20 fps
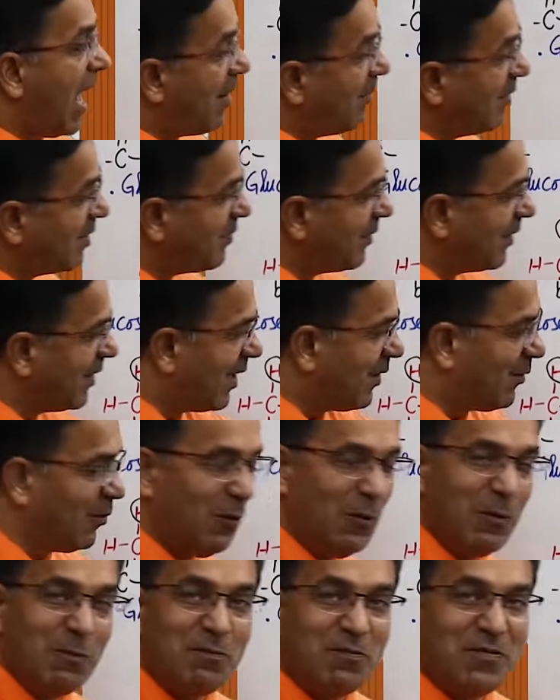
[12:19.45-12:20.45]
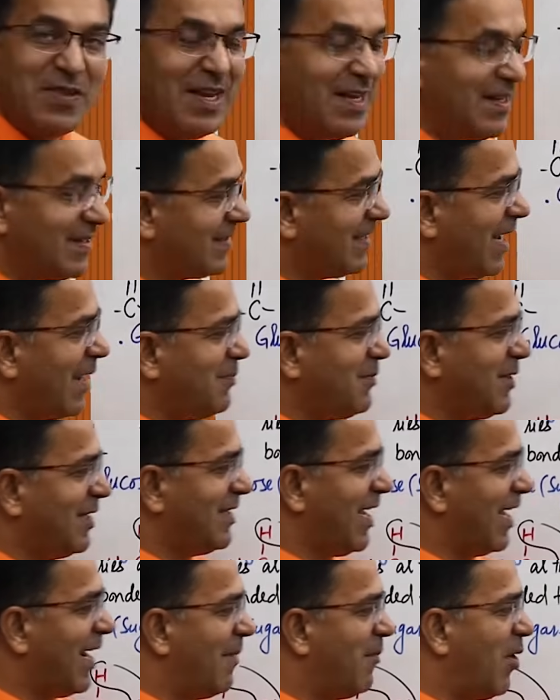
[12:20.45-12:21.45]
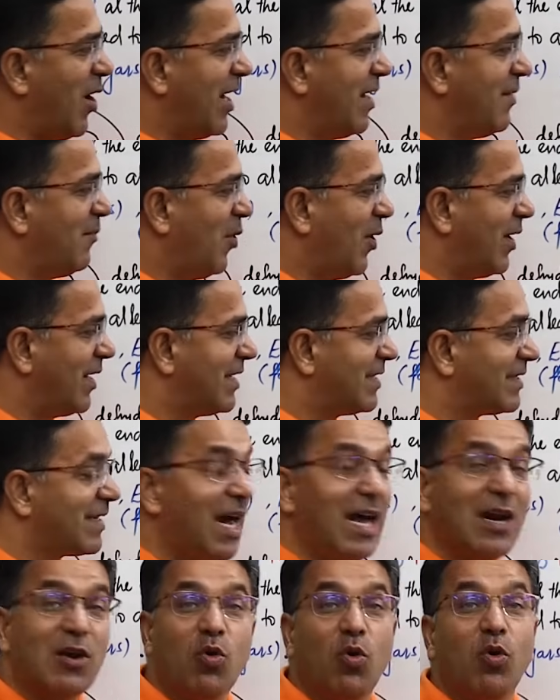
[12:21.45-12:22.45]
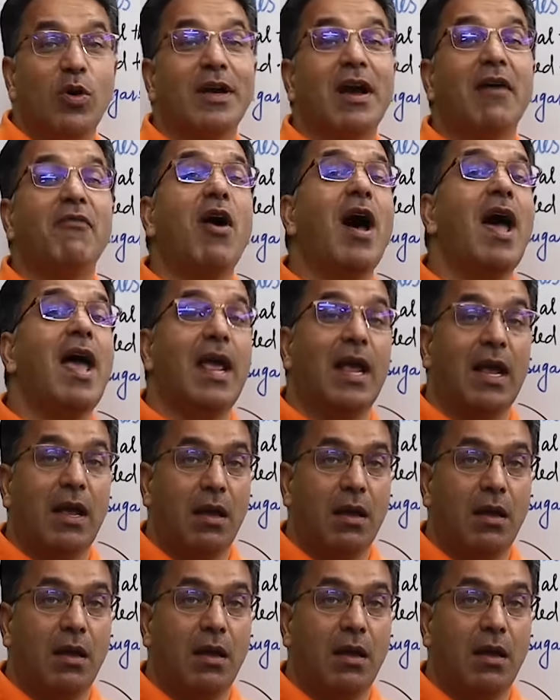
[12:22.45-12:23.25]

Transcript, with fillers: अब इसमें देख लो सबसे ज्यादा बॉलिंग पॉइंट किसका अल्कोहल का वाह